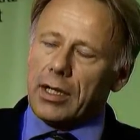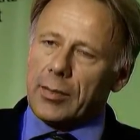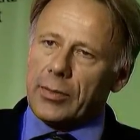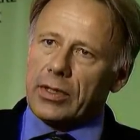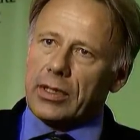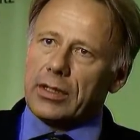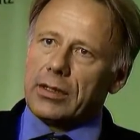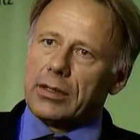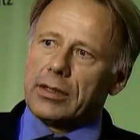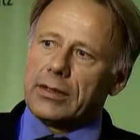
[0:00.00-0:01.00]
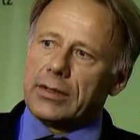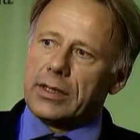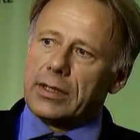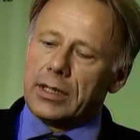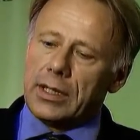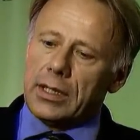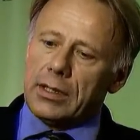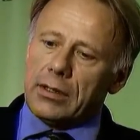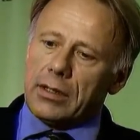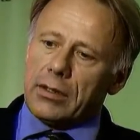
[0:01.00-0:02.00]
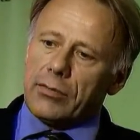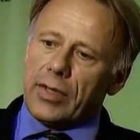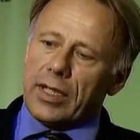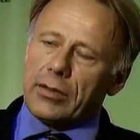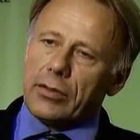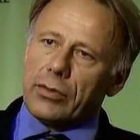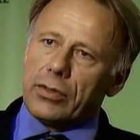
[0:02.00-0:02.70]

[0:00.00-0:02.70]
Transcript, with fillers: la haie est dû à l'administration Clinton.